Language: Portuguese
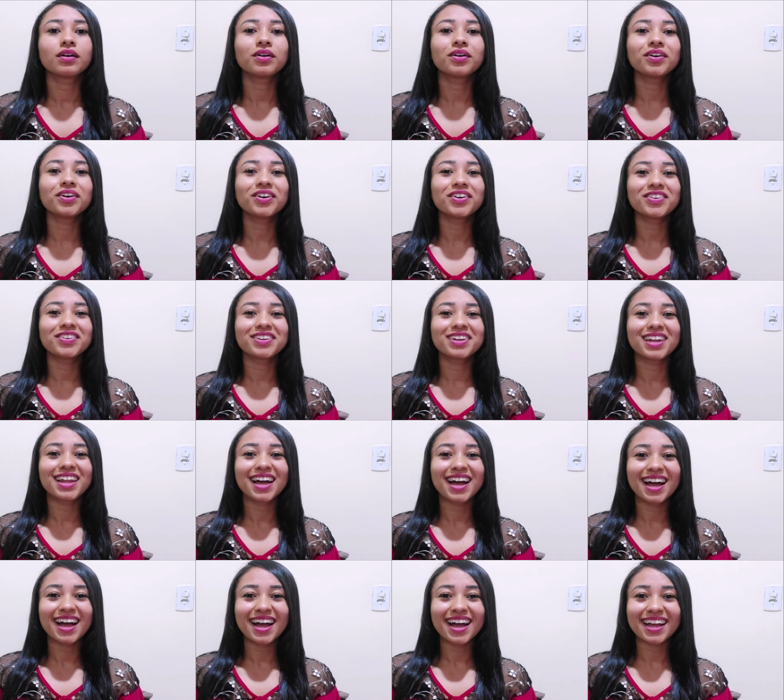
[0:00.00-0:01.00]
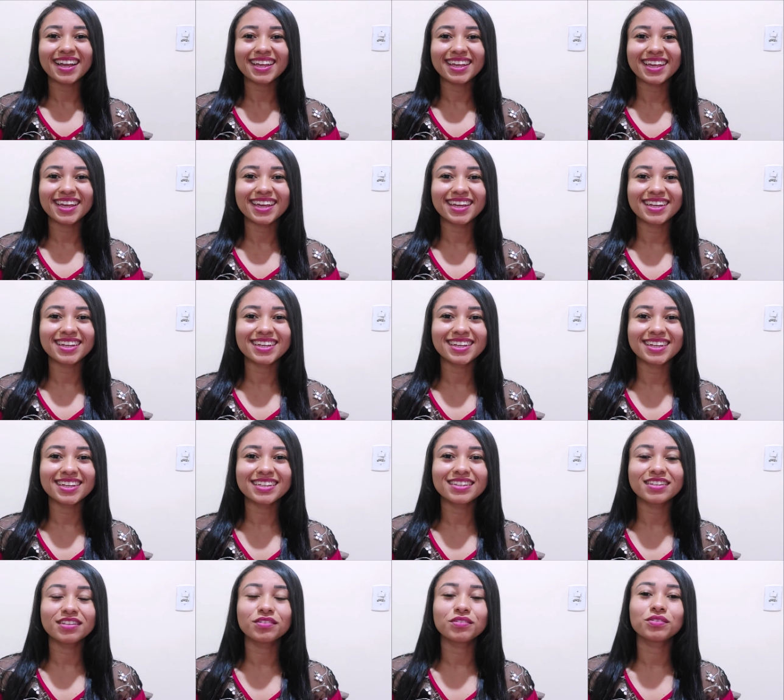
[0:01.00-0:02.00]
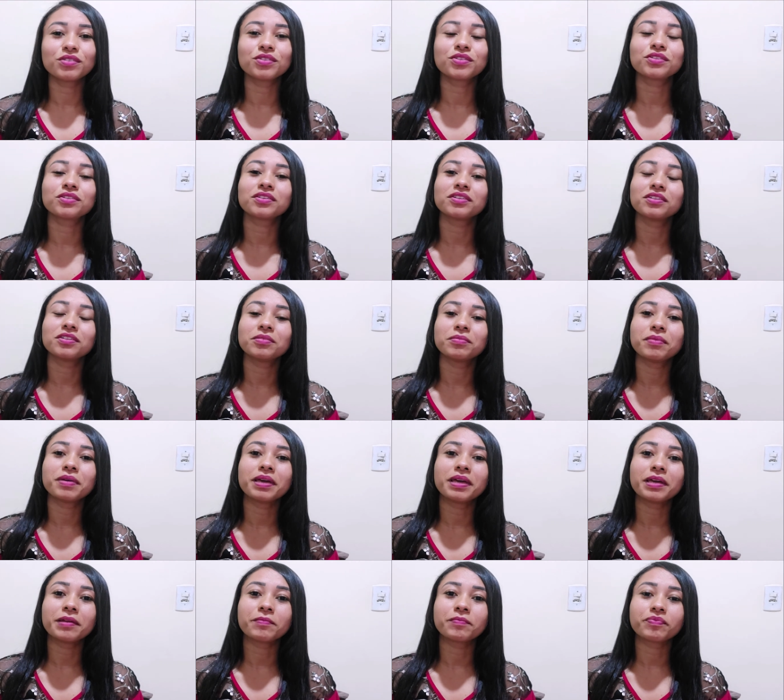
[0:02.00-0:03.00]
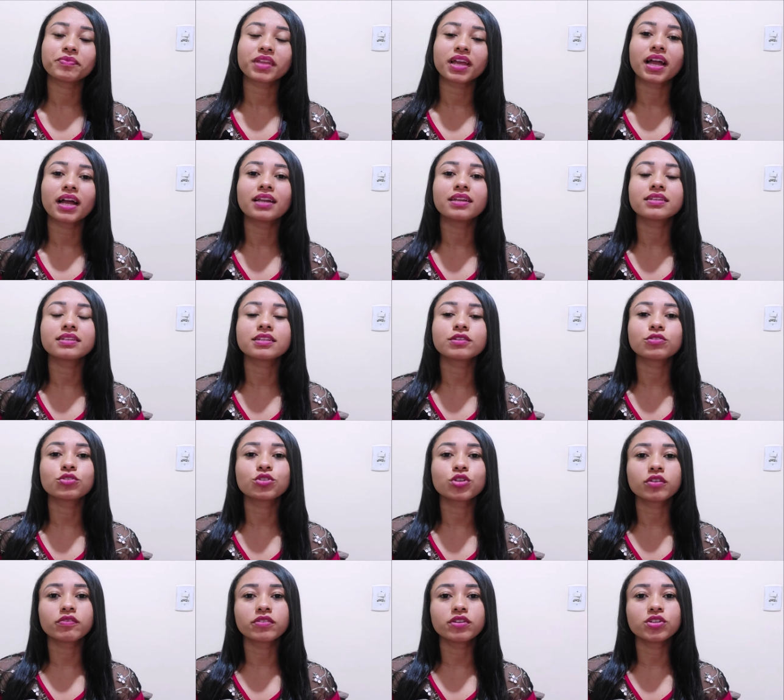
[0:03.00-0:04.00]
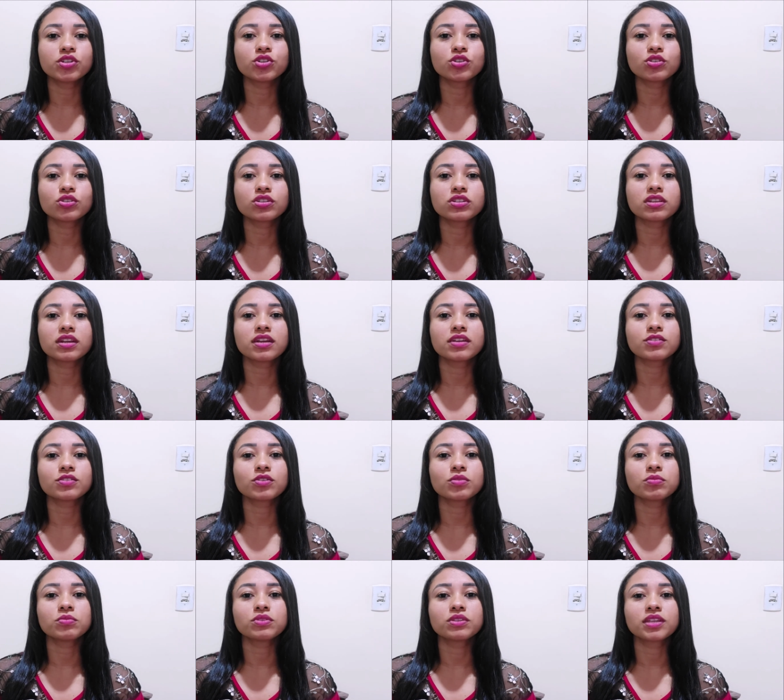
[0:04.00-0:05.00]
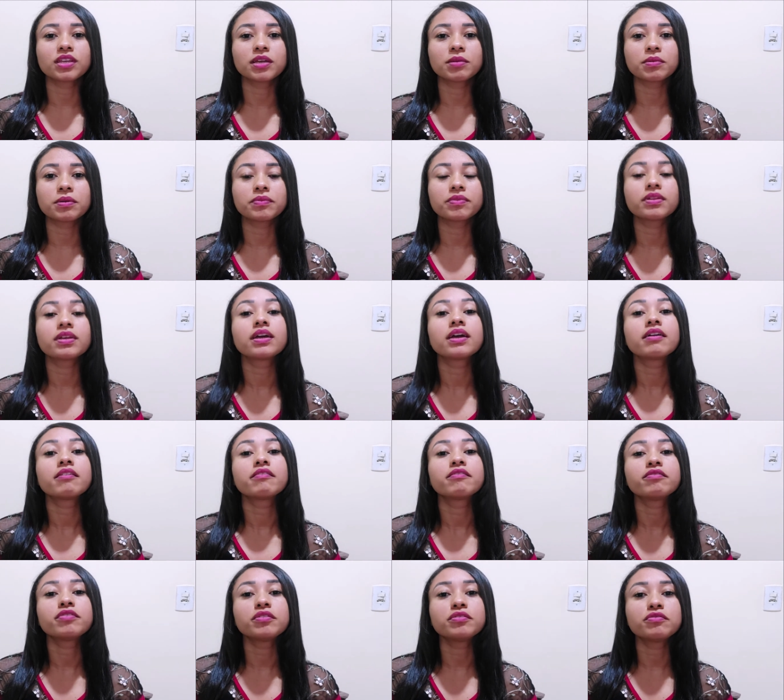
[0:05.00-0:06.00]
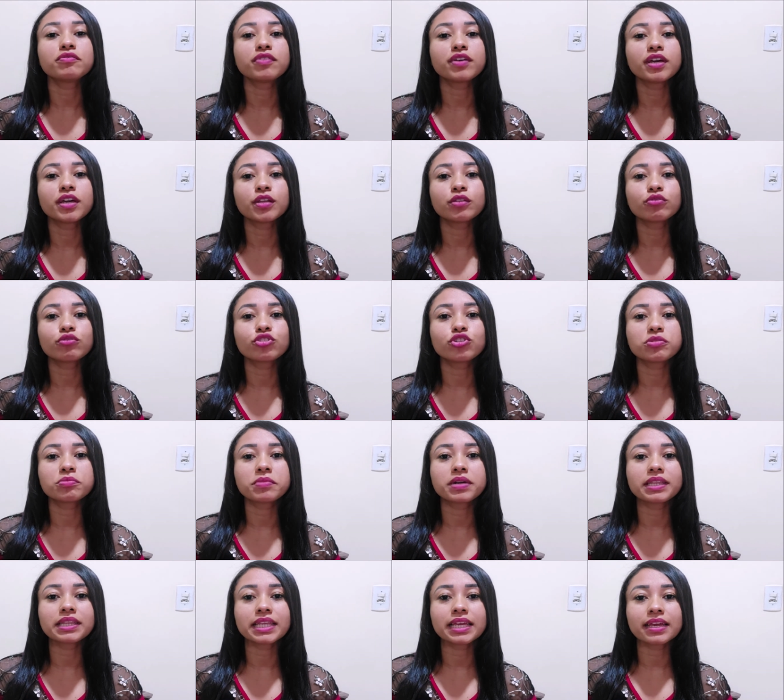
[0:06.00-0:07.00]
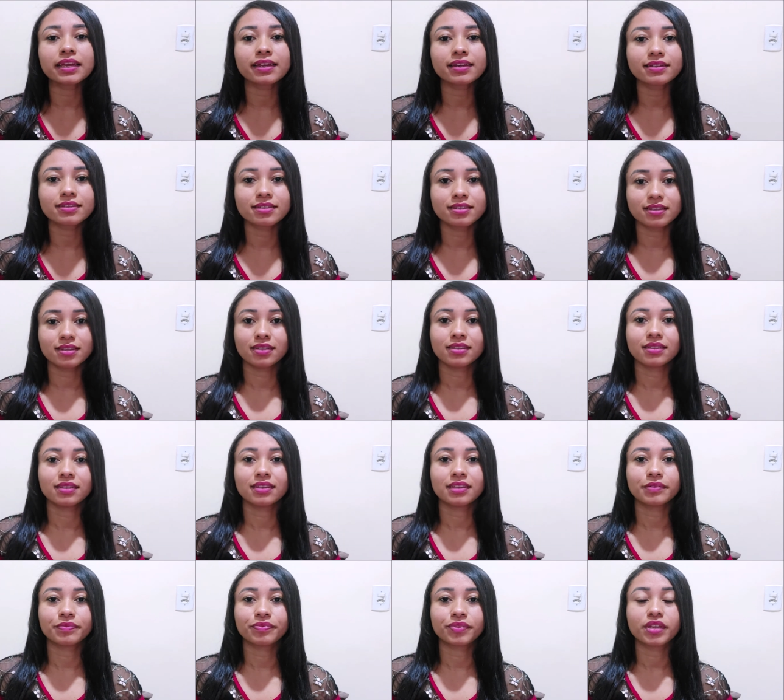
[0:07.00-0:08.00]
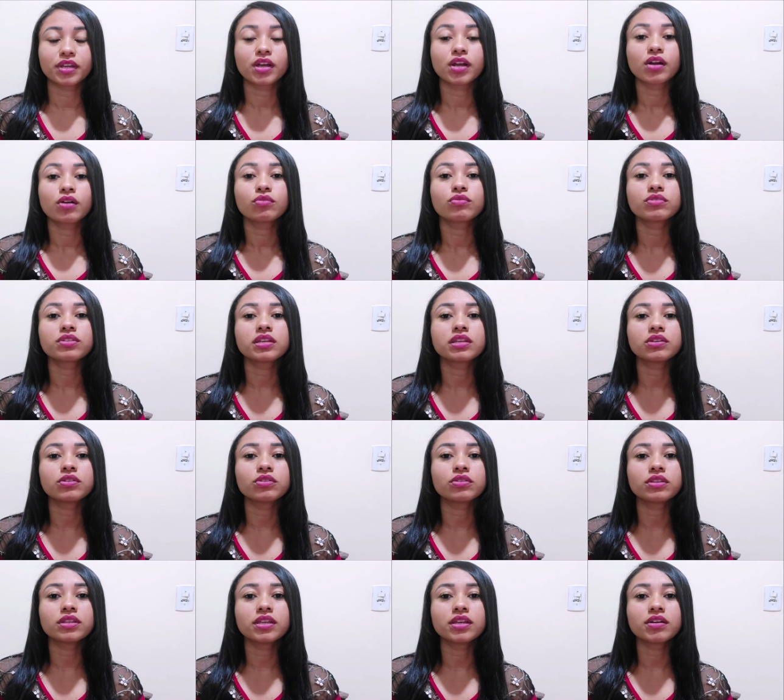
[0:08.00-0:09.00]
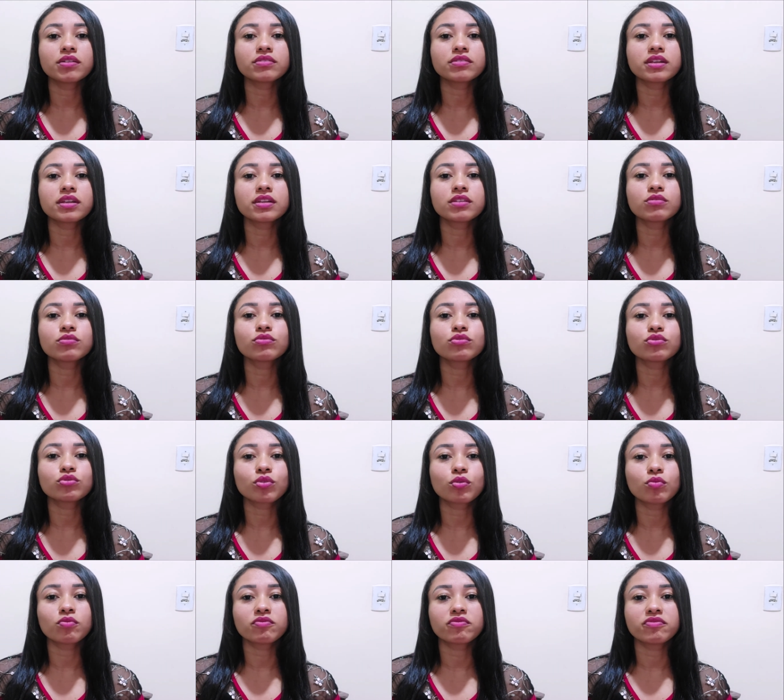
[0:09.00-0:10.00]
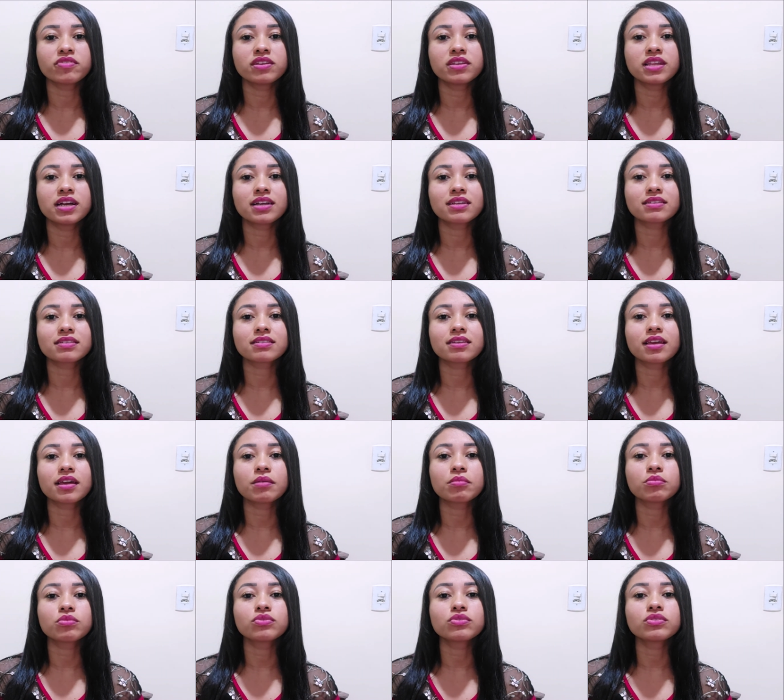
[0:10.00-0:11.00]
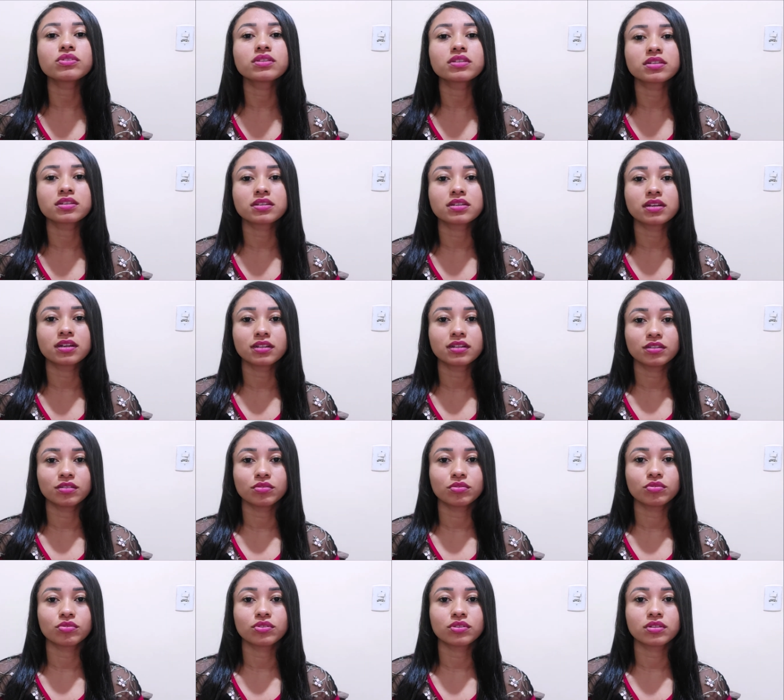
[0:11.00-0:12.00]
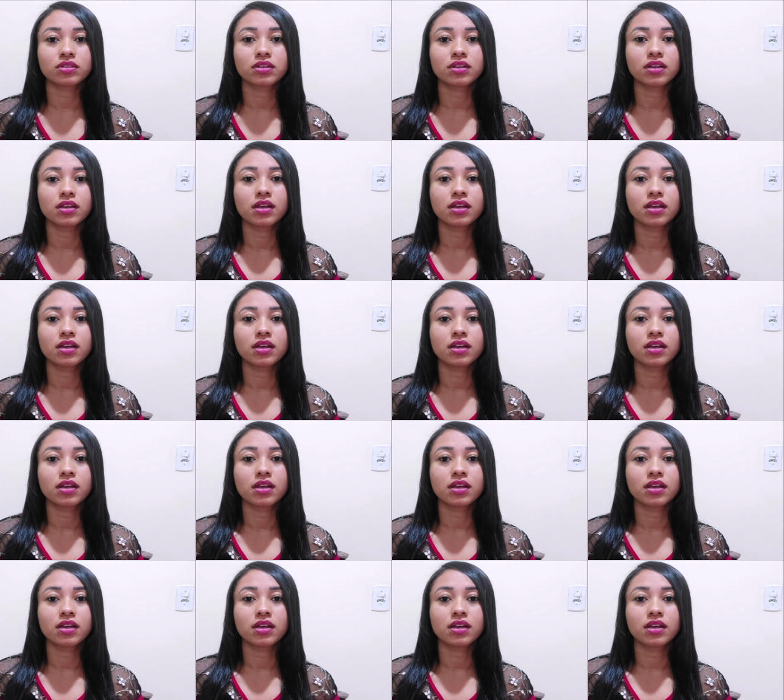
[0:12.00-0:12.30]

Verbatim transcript: Olá, queridos! Tudo bem? A lição jovem de hoje traz como tema Vivendo de maneira santa. O Senhor Deus, ele nos convida a sermos santos.